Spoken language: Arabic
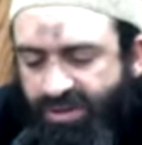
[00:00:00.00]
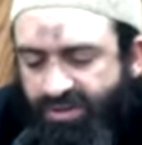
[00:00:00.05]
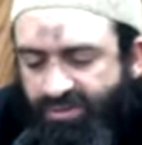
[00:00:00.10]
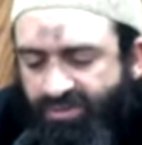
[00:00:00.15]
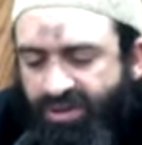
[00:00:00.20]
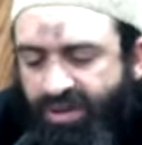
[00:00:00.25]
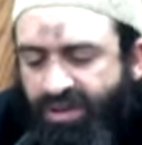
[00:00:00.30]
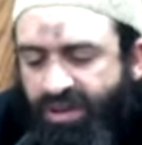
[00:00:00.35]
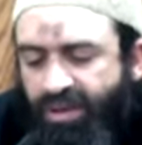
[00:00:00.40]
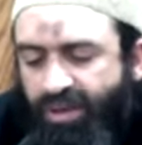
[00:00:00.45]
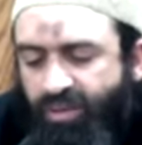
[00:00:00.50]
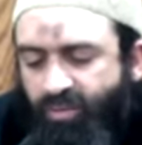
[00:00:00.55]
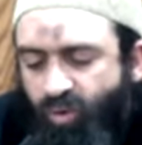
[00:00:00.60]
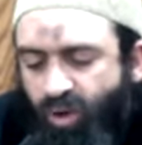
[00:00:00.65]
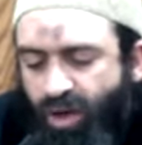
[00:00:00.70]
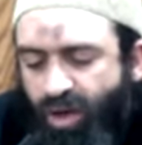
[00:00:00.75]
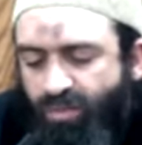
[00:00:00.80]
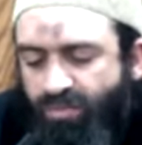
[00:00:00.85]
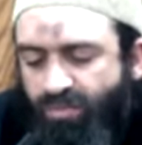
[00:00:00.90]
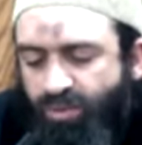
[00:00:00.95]
فقال
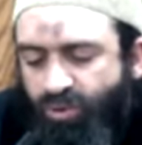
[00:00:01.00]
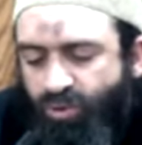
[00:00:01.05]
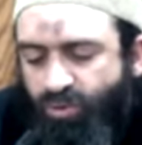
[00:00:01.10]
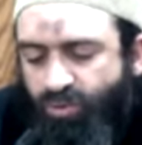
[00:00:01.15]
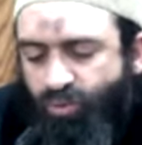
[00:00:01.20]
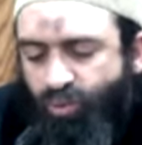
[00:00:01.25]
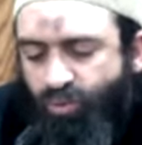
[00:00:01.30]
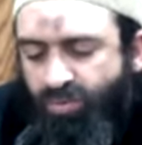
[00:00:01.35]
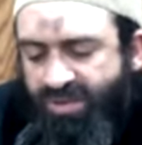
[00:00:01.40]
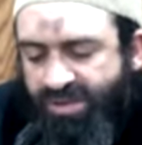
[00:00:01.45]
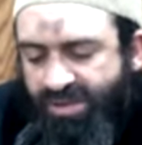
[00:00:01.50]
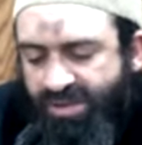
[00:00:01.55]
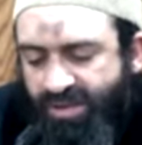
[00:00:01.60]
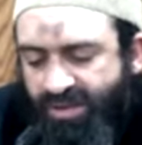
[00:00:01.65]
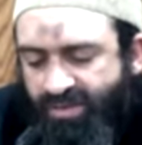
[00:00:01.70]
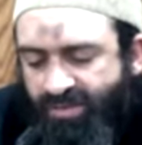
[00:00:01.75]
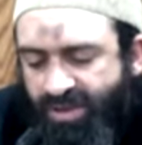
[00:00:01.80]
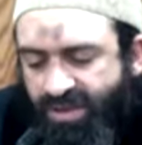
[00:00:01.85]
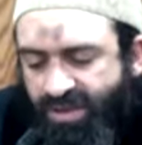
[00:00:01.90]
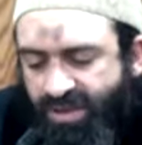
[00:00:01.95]
محمد بن
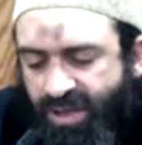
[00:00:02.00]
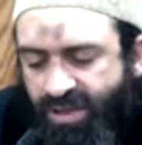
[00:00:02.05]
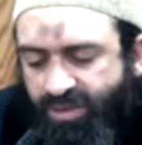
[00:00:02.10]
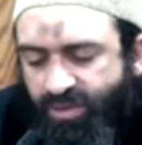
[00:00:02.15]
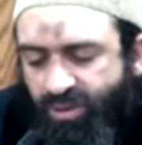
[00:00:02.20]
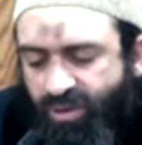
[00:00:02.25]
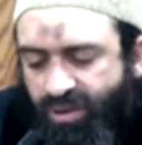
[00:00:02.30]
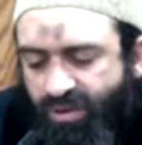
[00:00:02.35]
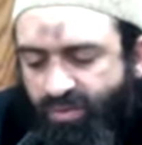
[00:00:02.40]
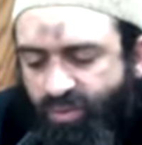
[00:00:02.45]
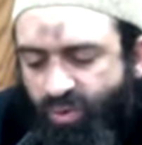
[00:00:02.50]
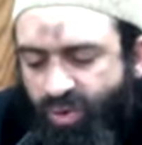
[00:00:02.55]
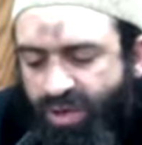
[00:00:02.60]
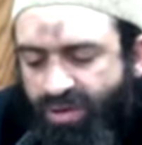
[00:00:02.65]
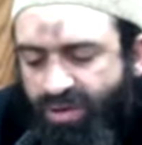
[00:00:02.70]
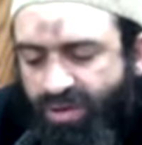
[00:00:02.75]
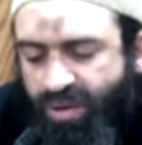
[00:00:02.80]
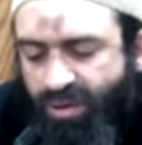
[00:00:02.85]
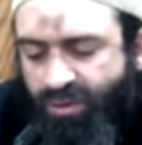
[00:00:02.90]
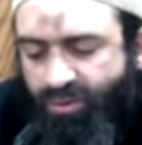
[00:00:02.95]
مسلمة أتحب
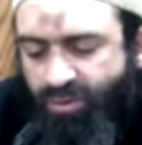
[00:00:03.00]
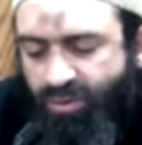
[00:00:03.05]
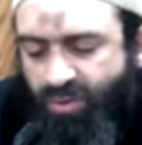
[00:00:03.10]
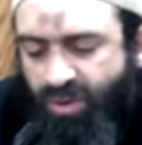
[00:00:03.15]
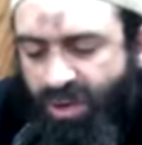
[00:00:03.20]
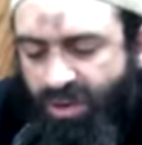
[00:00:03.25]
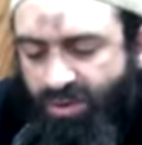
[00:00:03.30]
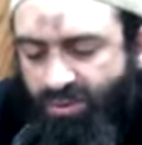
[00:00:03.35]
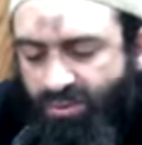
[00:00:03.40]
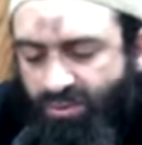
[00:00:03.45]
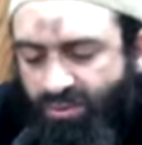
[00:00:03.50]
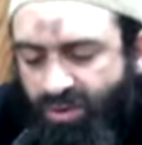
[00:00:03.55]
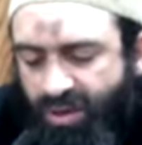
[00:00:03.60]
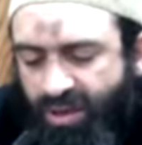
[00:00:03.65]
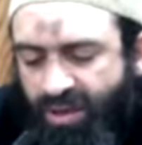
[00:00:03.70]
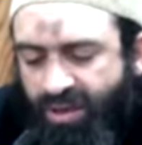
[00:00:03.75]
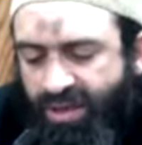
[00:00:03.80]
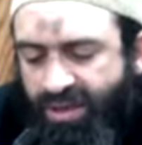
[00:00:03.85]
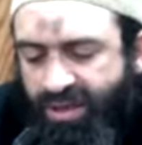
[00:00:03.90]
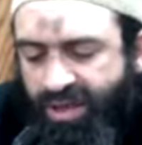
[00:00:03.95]
أن أقتله
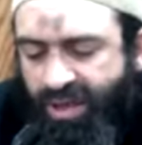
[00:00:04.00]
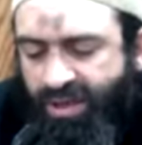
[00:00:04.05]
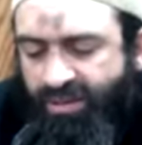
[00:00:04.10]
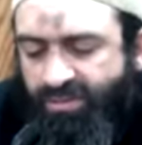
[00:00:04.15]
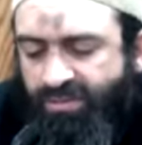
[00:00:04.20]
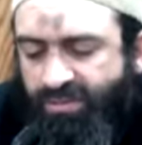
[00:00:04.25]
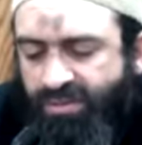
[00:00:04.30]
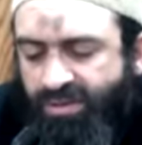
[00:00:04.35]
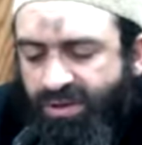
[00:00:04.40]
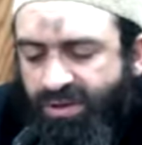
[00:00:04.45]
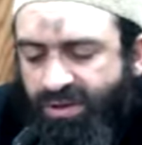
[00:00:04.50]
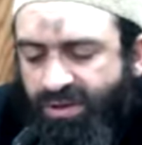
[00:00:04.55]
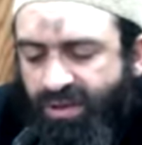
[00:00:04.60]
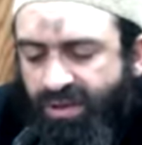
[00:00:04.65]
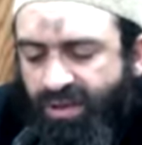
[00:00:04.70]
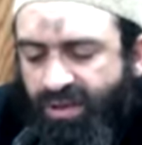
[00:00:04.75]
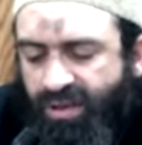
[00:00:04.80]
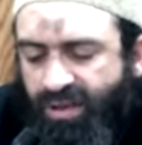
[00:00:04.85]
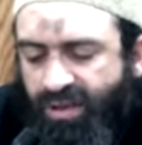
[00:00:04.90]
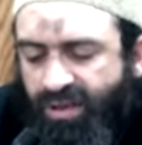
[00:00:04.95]
قال نعم
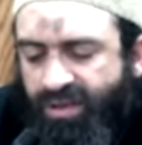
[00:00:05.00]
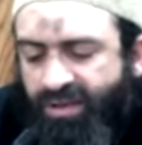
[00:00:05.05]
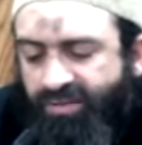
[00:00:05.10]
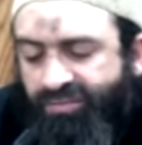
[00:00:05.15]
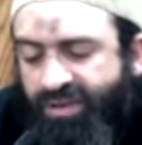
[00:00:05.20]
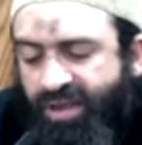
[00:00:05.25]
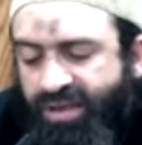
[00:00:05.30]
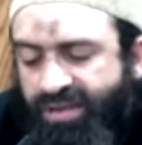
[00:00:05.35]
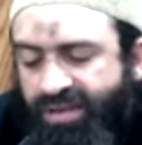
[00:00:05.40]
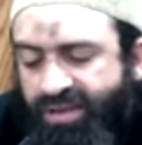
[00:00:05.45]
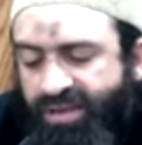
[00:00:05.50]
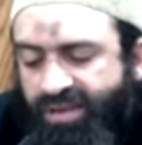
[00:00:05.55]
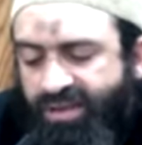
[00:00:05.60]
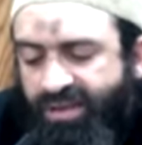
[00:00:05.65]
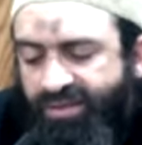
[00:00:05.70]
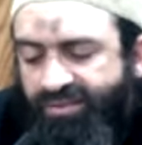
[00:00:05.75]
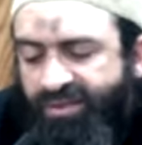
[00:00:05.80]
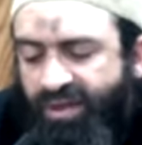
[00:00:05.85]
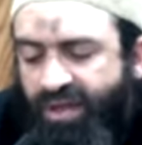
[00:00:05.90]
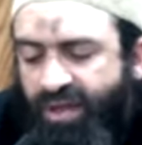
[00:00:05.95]
قال فأذن
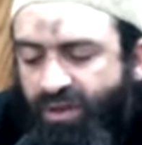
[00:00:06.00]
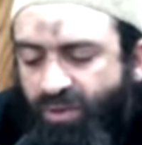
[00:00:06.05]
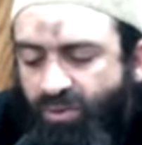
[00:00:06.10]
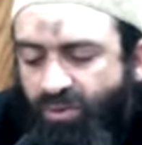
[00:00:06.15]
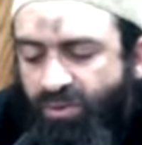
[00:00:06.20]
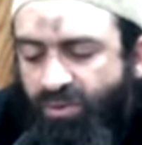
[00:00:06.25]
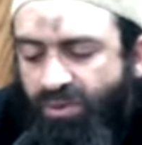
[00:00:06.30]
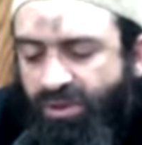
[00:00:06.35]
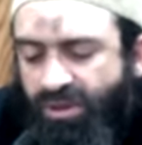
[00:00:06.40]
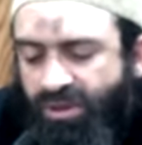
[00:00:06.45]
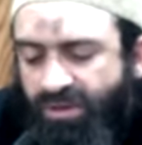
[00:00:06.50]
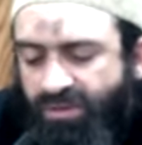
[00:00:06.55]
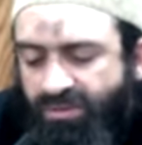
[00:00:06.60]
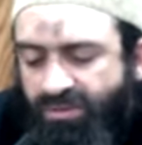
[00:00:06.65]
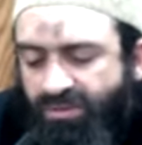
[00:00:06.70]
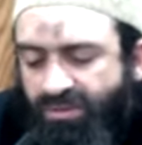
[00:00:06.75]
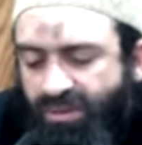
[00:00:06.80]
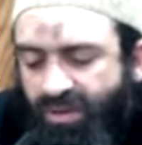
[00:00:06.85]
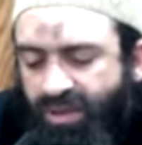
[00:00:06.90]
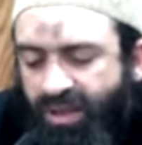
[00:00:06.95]
لي فأقول
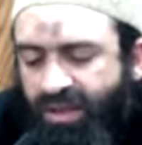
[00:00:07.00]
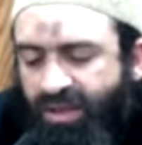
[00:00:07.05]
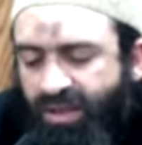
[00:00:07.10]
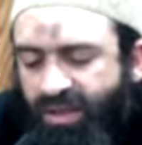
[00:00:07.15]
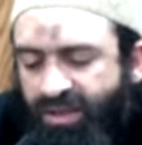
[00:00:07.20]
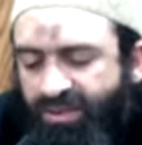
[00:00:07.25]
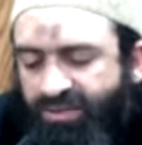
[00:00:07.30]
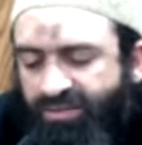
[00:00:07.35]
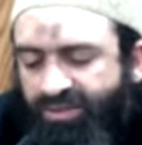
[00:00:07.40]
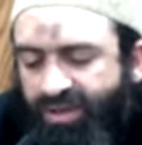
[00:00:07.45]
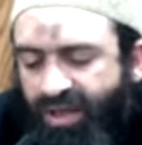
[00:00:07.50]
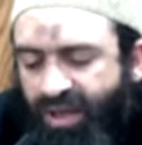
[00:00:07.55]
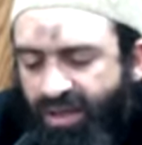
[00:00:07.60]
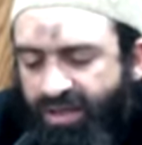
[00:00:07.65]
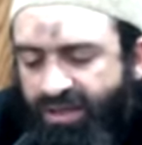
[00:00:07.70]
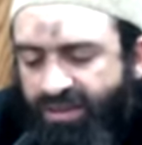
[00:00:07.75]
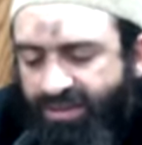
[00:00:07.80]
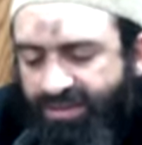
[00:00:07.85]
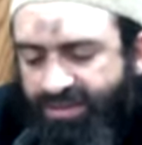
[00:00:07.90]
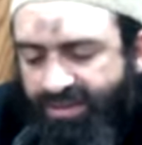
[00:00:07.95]
قال قد
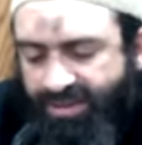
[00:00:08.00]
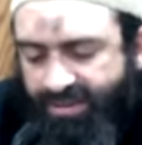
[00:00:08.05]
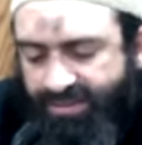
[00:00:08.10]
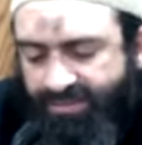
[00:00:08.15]
فعلت